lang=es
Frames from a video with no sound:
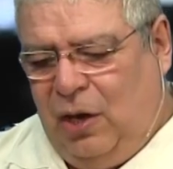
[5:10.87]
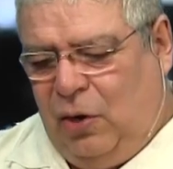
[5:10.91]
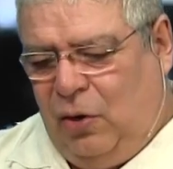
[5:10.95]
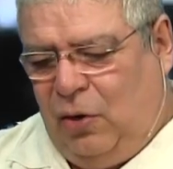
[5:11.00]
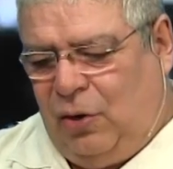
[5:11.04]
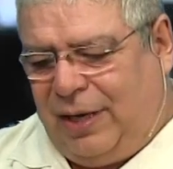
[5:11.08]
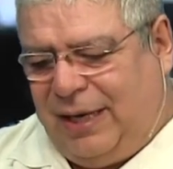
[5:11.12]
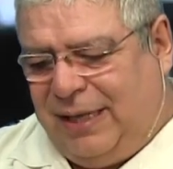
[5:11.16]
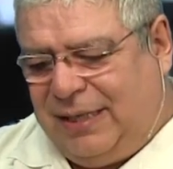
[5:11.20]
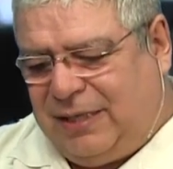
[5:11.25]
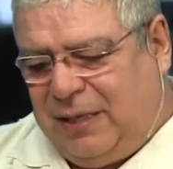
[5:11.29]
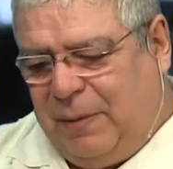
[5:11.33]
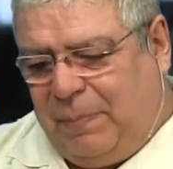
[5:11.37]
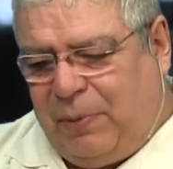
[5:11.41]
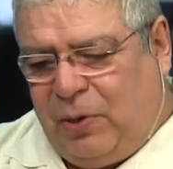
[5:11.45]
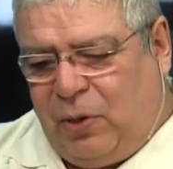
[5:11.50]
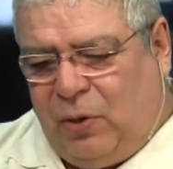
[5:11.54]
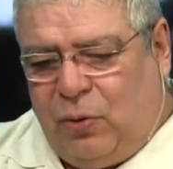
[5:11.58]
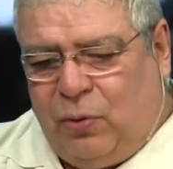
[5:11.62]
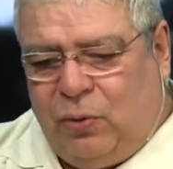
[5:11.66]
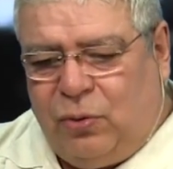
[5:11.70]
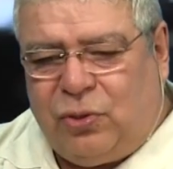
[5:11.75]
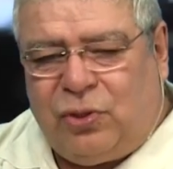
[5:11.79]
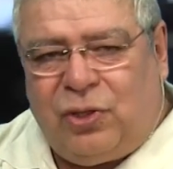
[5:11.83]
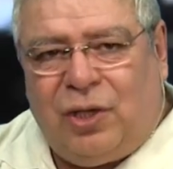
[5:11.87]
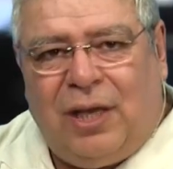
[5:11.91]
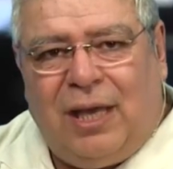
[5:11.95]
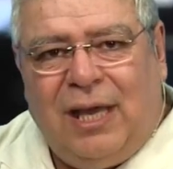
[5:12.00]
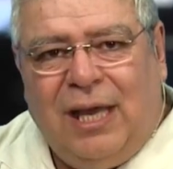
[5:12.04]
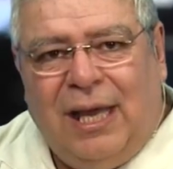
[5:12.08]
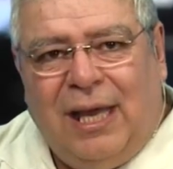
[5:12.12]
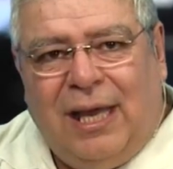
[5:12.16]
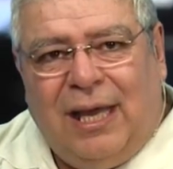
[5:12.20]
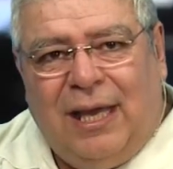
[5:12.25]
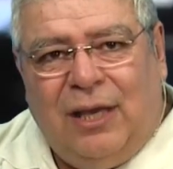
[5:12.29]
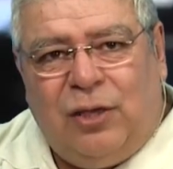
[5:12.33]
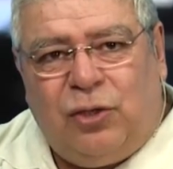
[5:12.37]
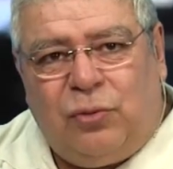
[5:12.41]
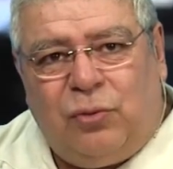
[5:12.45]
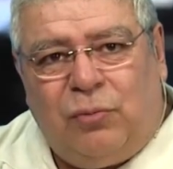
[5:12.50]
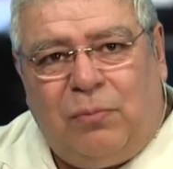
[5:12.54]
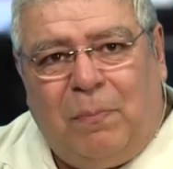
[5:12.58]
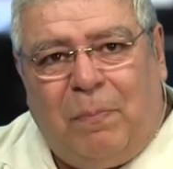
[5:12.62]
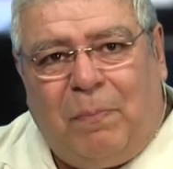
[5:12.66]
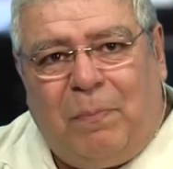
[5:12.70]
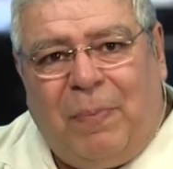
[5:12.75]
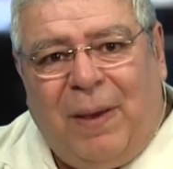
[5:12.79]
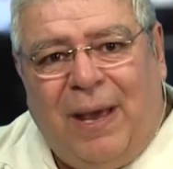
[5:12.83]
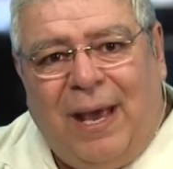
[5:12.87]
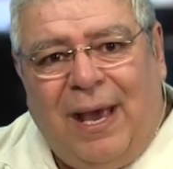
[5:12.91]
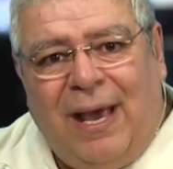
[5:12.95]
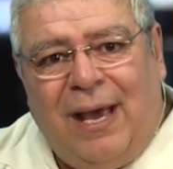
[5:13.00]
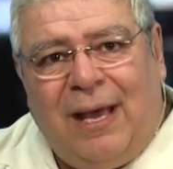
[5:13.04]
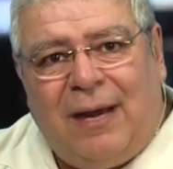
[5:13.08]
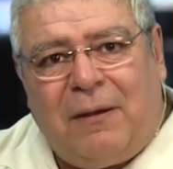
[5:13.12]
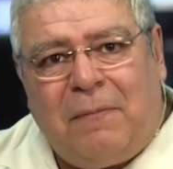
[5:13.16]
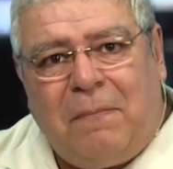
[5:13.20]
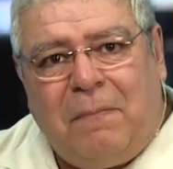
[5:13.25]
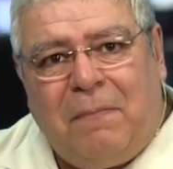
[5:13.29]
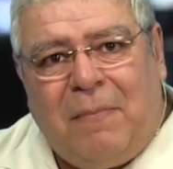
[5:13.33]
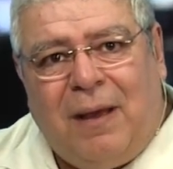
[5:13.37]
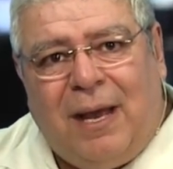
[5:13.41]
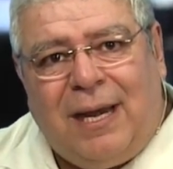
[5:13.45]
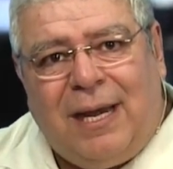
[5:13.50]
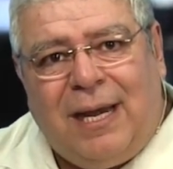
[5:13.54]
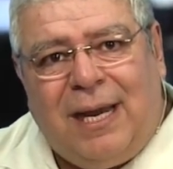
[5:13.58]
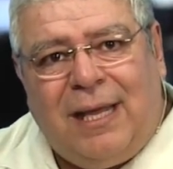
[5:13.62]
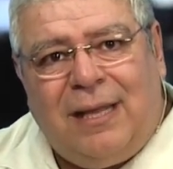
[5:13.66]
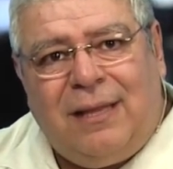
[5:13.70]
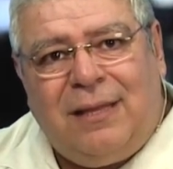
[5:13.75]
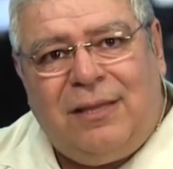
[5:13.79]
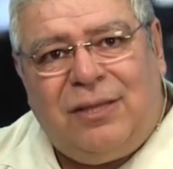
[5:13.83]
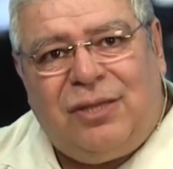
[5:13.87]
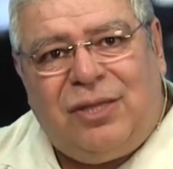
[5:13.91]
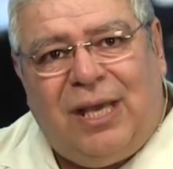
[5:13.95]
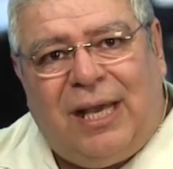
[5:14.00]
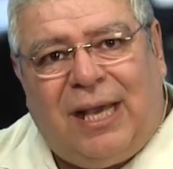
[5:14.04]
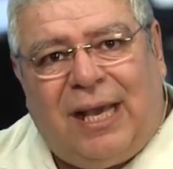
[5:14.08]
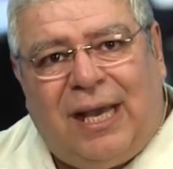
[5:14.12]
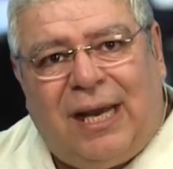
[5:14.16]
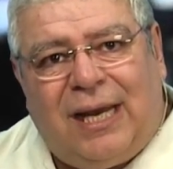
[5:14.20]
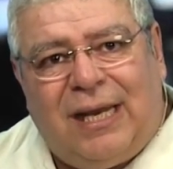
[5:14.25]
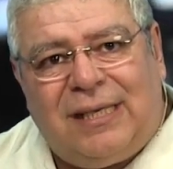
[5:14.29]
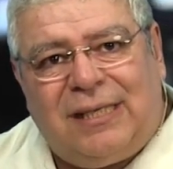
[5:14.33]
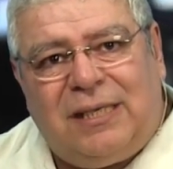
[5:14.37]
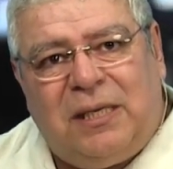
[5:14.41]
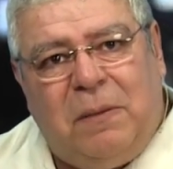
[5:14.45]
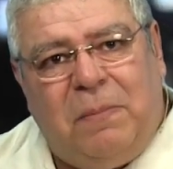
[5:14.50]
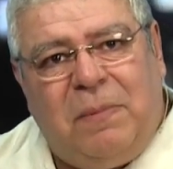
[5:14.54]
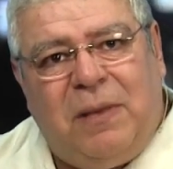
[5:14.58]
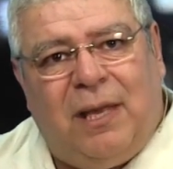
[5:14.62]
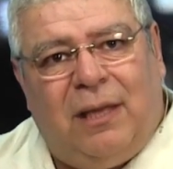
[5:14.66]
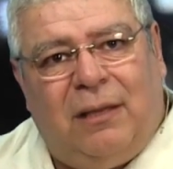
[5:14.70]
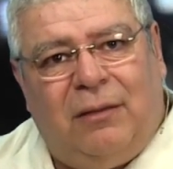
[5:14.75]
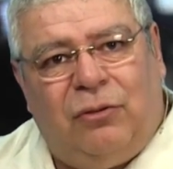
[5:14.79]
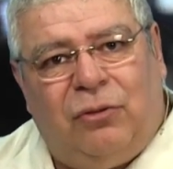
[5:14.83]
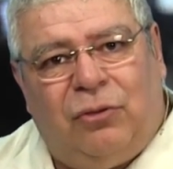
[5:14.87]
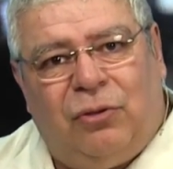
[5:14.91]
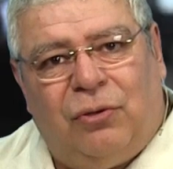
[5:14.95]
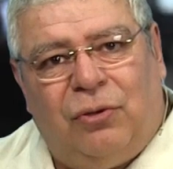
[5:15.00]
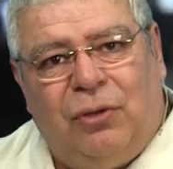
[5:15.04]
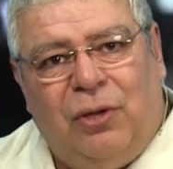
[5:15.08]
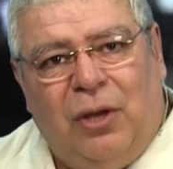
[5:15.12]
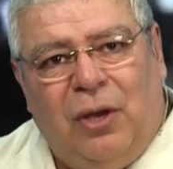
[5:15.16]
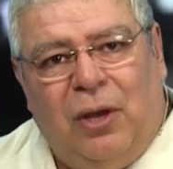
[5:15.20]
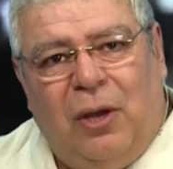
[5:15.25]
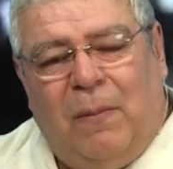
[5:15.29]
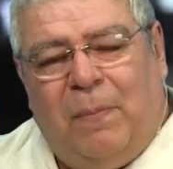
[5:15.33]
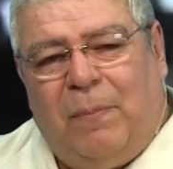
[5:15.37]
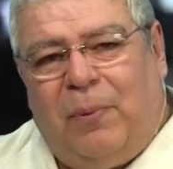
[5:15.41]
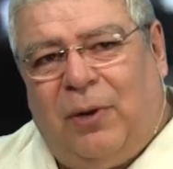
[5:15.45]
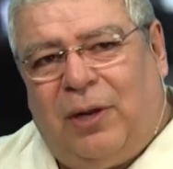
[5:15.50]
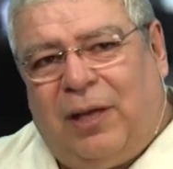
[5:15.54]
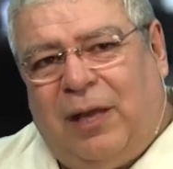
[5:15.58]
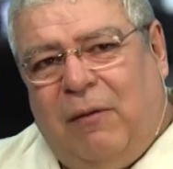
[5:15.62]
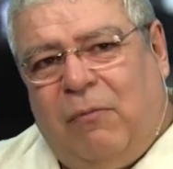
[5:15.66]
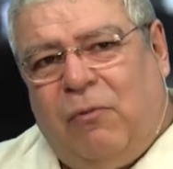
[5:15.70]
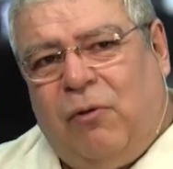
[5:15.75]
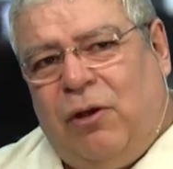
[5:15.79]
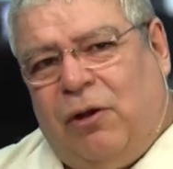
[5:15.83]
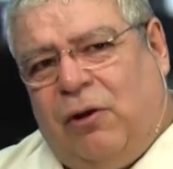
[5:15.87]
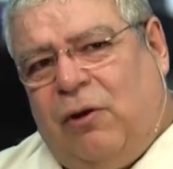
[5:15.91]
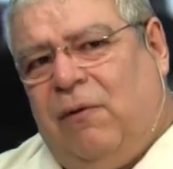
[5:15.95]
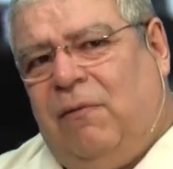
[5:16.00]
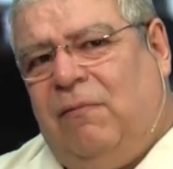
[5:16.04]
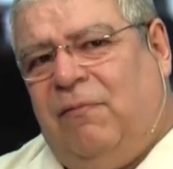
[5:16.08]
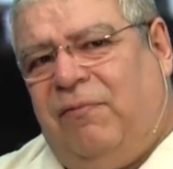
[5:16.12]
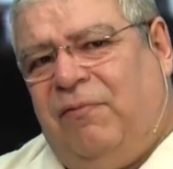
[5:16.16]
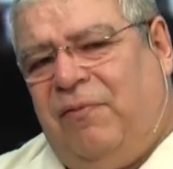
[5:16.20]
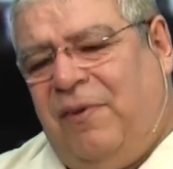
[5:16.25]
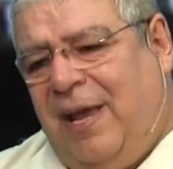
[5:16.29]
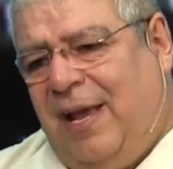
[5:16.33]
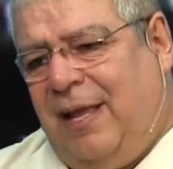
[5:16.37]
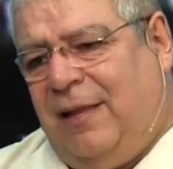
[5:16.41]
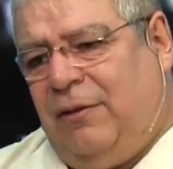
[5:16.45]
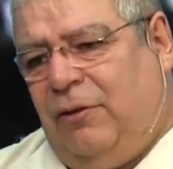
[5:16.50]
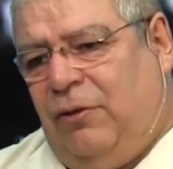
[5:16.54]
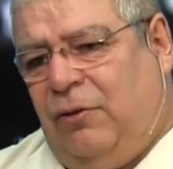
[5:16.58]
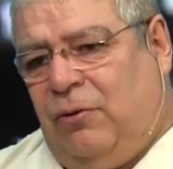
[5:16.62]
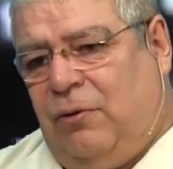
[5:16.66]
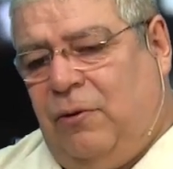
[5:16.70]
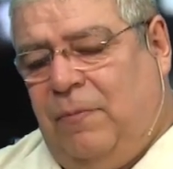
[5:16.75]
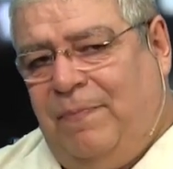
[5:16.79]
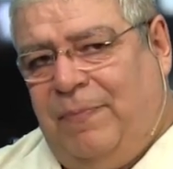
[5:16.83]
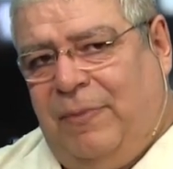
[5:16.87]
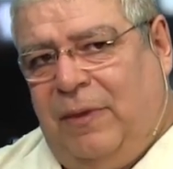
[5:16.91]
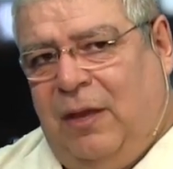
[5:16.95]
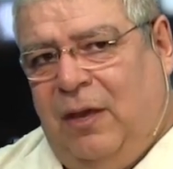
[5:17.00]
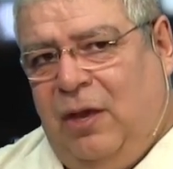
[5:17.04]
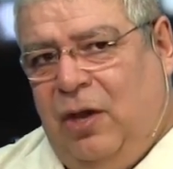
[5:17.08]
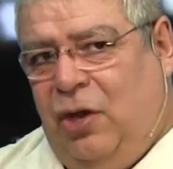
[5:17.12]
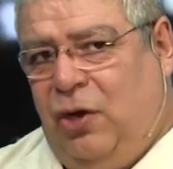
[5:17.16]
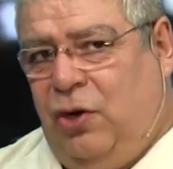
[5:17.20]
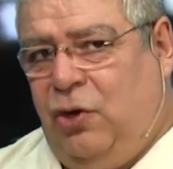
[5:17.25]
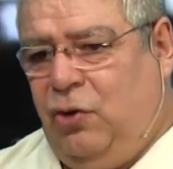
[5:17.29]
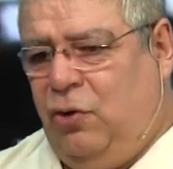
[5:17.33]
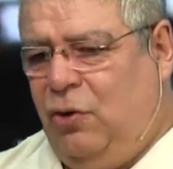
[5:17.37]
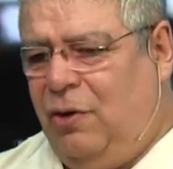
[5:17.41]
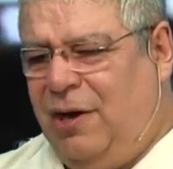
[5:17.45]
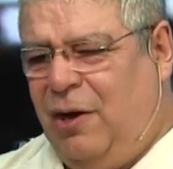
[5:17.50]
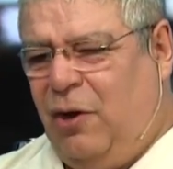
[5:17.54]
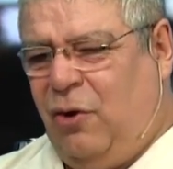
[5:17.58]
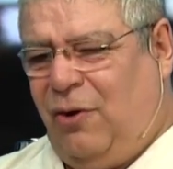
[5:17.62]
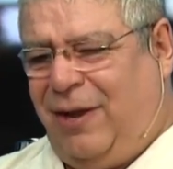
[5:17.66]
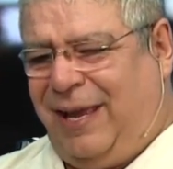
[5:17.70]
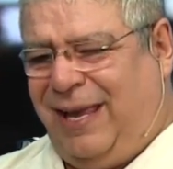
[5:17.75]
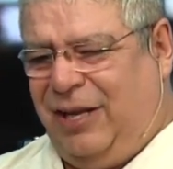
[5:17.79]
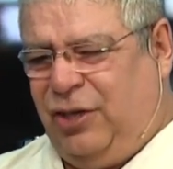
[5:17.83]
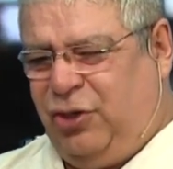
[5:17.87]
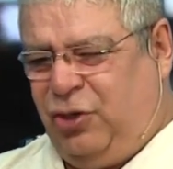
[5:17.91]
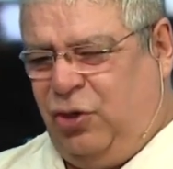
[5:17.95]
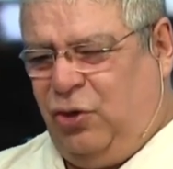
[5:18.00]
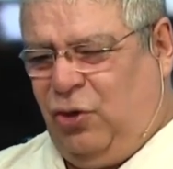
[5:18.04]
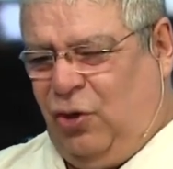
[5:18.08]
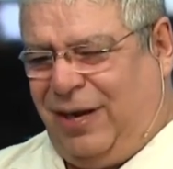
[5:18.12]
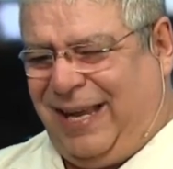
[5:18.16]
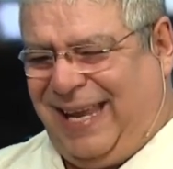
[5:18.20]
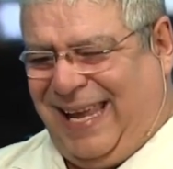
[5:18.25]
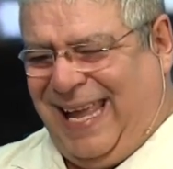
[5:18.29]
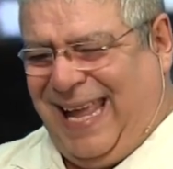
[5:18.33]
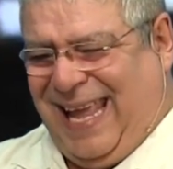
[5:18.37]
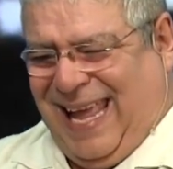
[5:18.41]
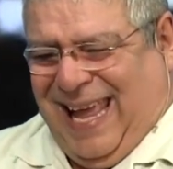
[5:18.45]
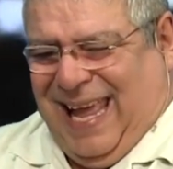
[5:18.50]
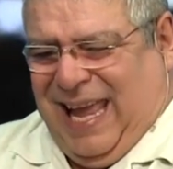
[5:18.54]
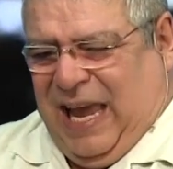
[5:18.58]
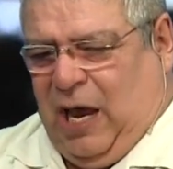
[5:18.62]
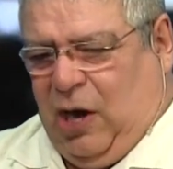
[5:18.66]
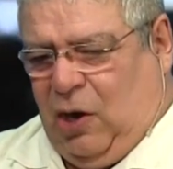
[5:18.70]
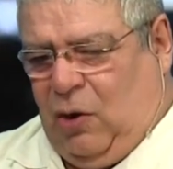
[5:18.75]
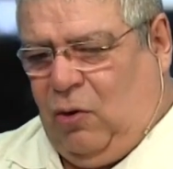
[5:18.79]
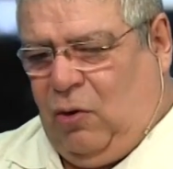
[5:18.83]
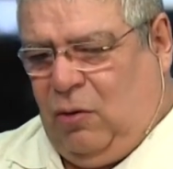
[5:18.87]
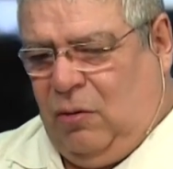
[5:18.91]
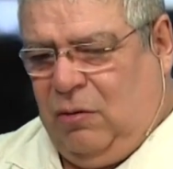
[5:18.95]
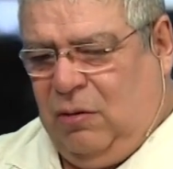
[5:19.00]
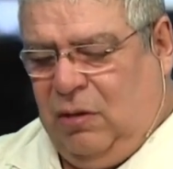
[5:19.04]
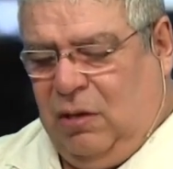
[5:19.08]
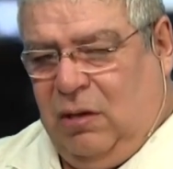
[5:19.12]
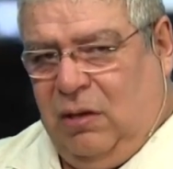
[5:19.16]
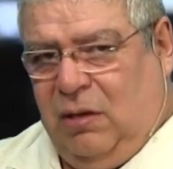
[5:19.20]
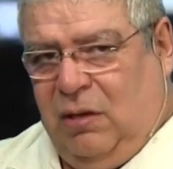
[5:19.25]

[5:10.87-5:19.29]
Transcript: lo que se produce es un permanente crecimiento porque voy confiando no en lo que yo quiero